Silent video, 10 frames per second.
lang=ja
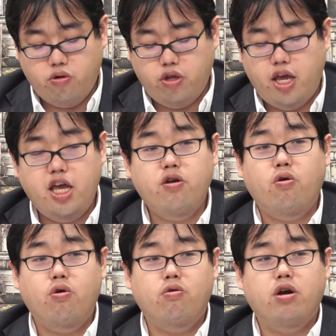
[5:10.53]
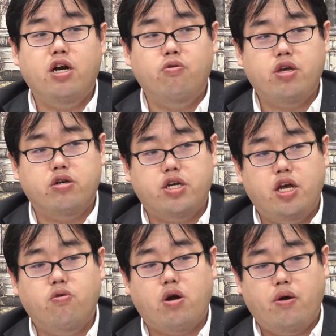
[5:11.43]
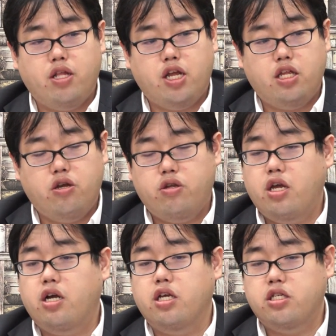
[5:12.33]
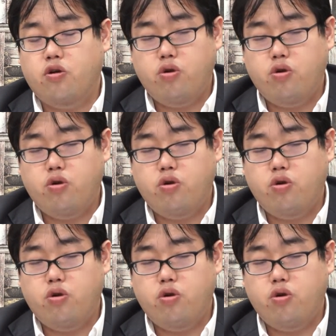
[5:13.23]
特に英語が大きく傾向変わったっていう点がですね、